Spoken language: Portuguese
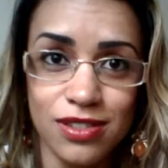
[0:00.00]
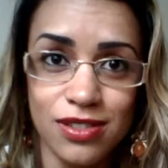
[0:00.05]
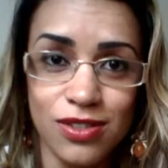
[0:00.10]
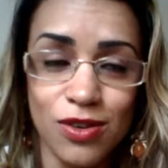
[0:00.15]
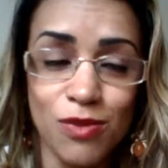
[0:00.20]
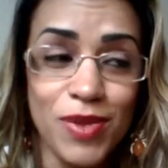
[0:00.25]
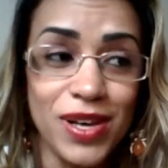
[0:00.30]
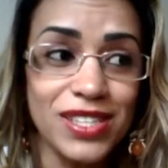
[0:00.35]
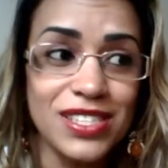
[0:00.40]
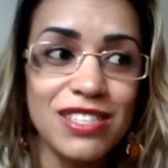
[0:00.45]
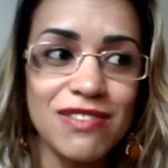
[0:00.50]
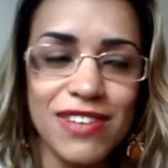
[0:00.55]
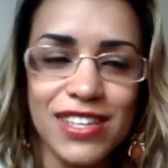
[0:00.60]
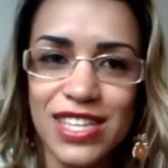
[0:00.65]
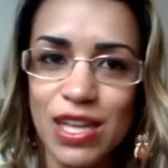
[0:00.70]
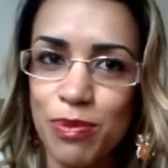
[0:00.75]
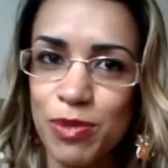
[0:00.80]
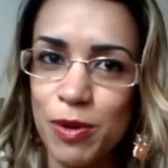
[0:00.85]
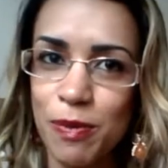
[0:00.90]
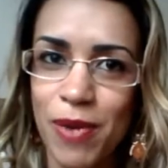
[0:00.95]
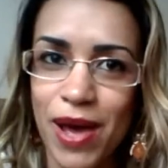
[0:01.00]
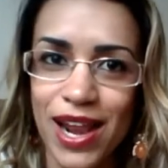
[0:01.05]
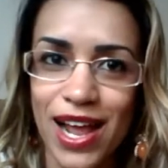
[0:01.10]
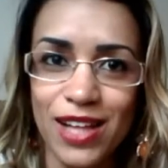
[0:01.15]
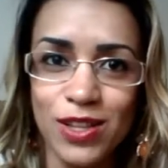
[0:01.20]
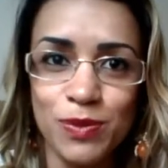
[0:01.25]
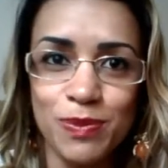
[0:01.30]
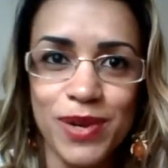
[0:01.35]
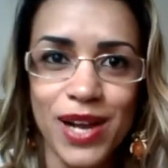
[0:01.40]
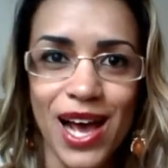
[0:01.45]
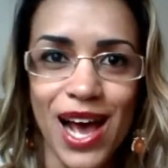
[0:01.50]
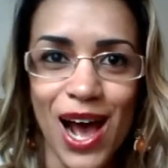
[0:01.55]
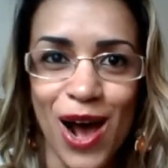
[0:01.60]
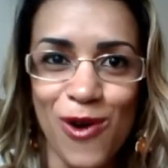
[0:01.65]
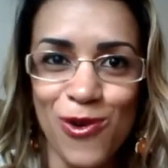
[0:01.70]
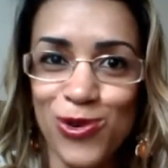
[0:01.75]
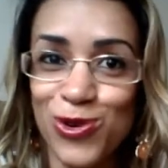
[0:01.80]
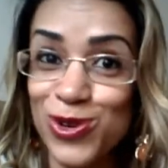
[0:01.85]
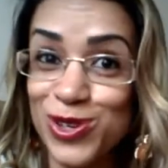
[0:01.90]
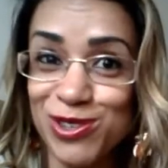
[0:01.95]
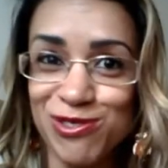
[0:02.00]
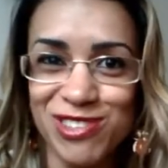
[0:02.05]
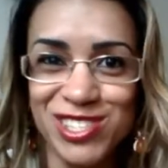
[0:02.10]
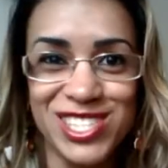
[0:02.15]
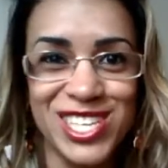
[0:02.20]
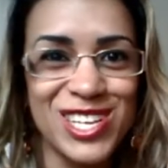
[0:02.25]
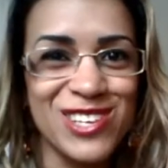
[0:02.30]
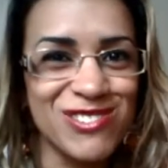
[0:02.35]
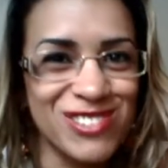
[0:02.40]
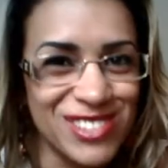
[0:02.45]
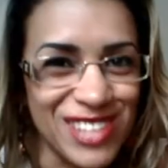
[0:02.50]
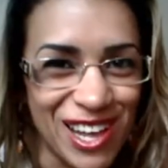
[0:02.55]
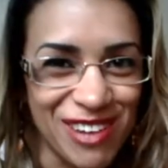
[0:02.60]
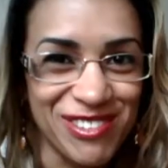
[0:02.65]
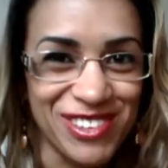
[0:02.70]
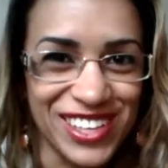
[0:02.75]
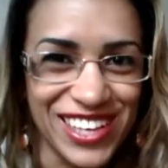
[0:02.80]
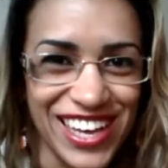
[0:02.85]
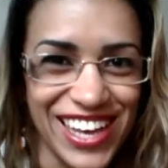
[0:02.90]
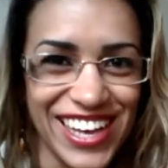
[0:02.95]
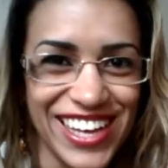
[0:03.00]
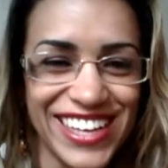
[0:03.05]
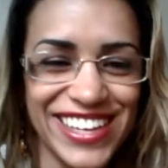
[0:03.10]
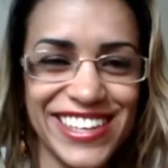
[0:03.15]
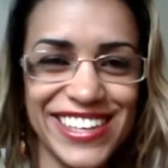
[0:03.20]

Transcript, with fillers: como é que você vai estar preparado para algo que você não sabe o que é?